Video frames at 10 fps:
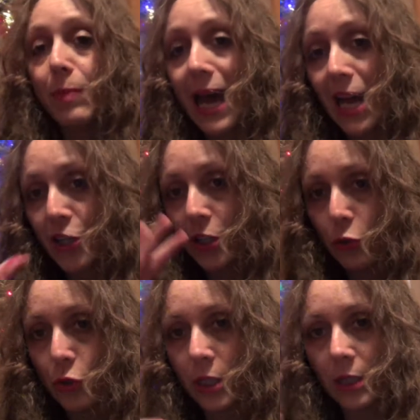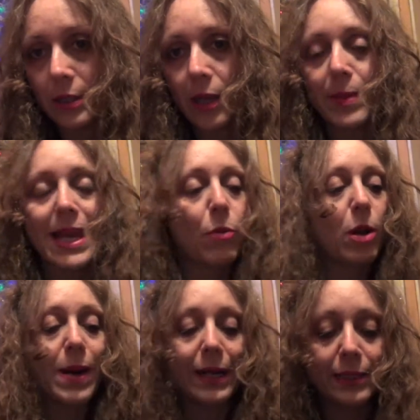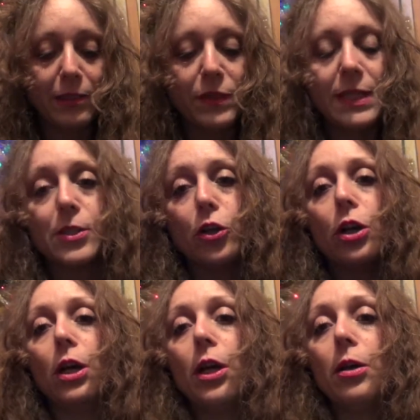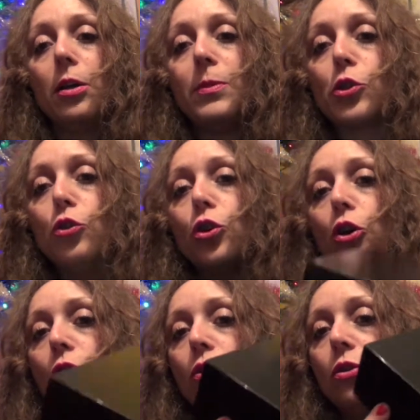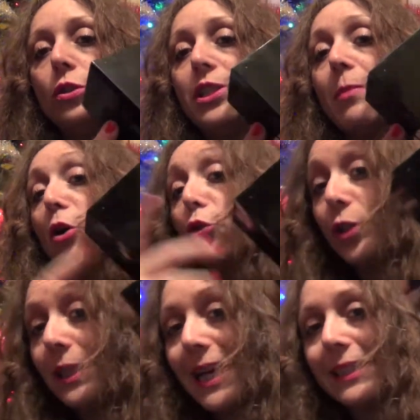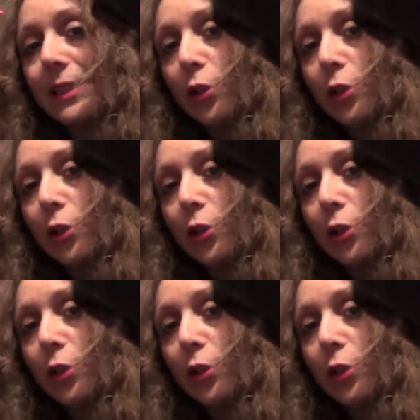i blush, così terminiamo la parte del viso, eh, mi sono eh, diciamo accontentata